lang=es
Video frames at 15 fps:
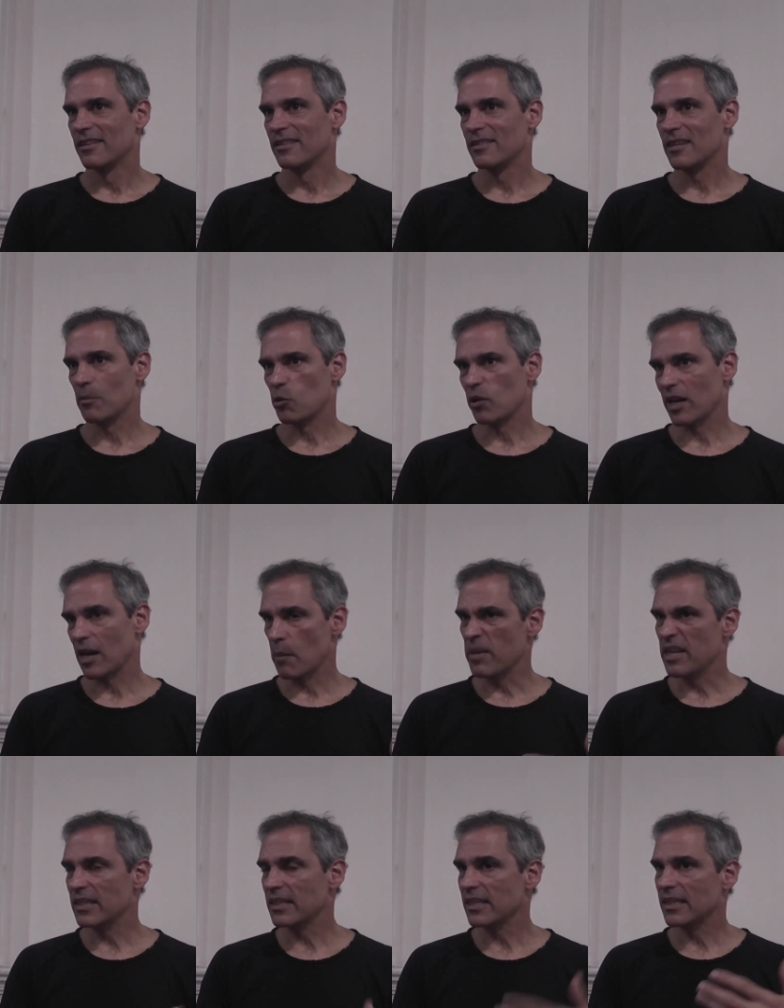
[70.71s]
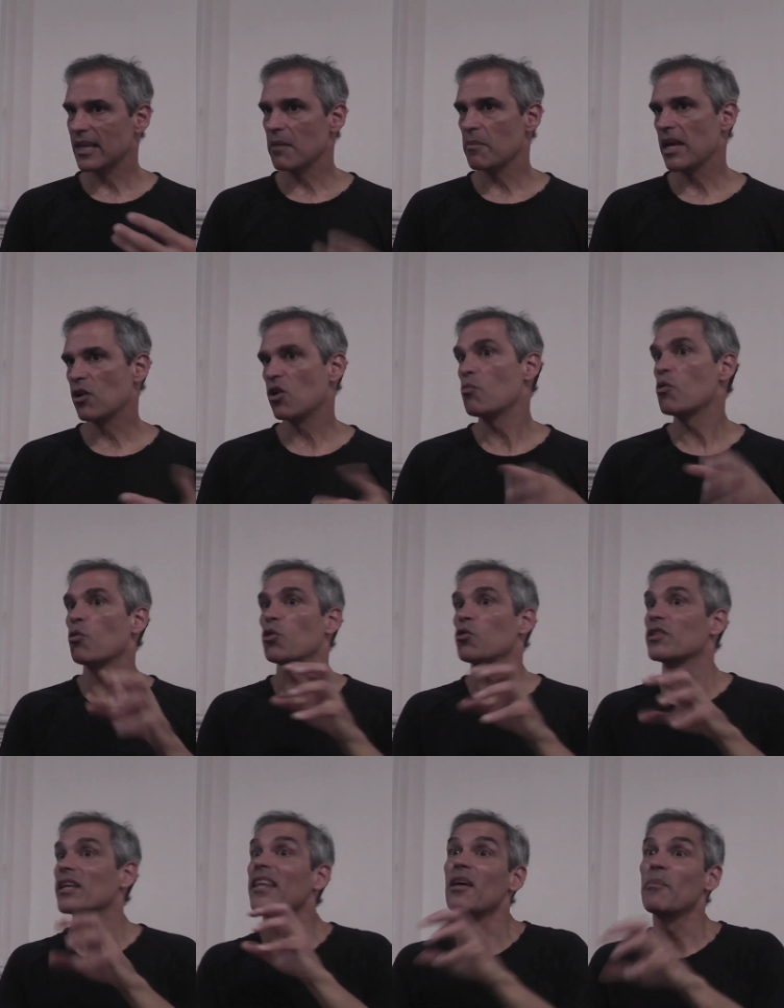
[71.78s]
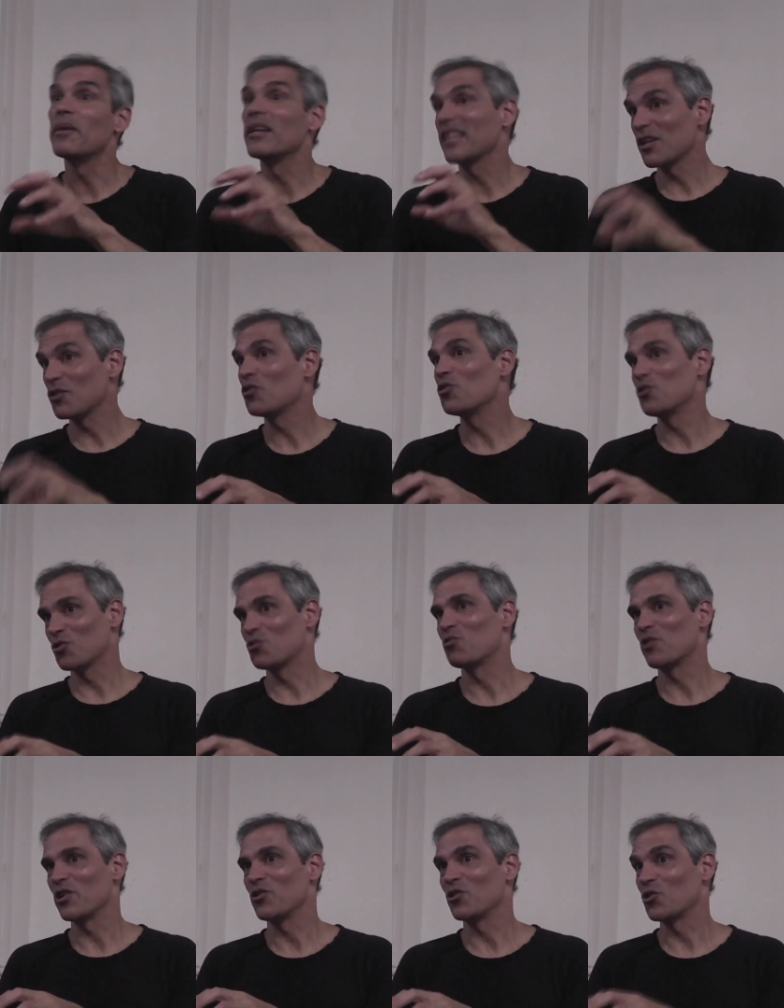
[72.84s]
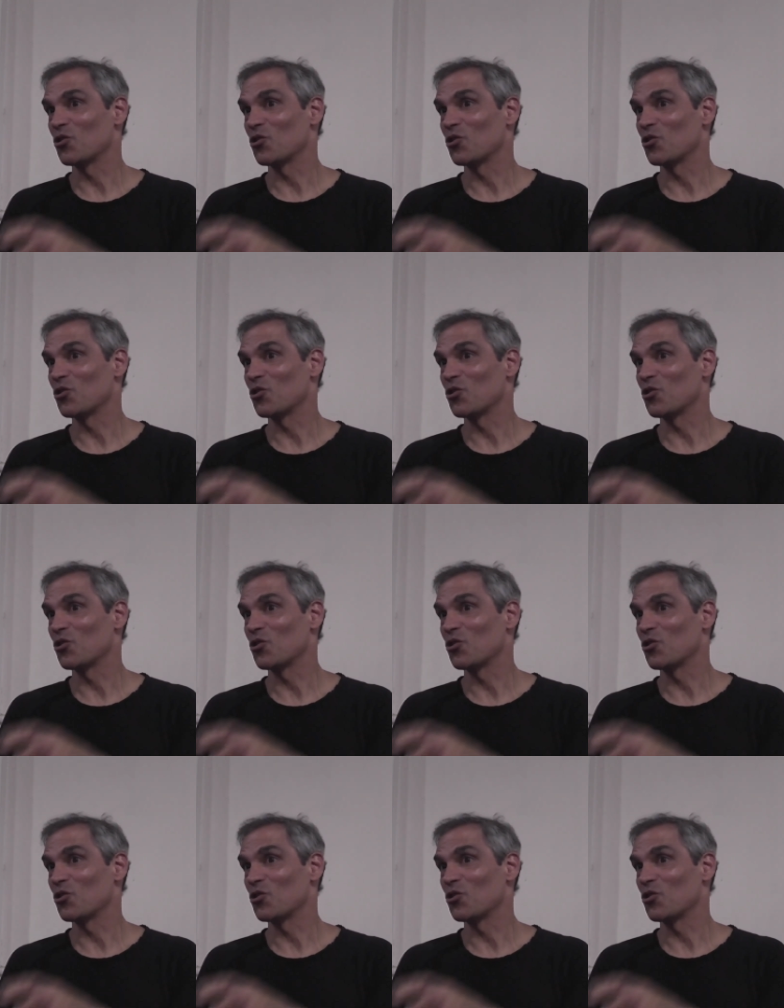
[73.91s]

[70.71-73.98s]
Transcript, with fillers: O sea, porque la mente está... es como cuando estás despertando de un sueño.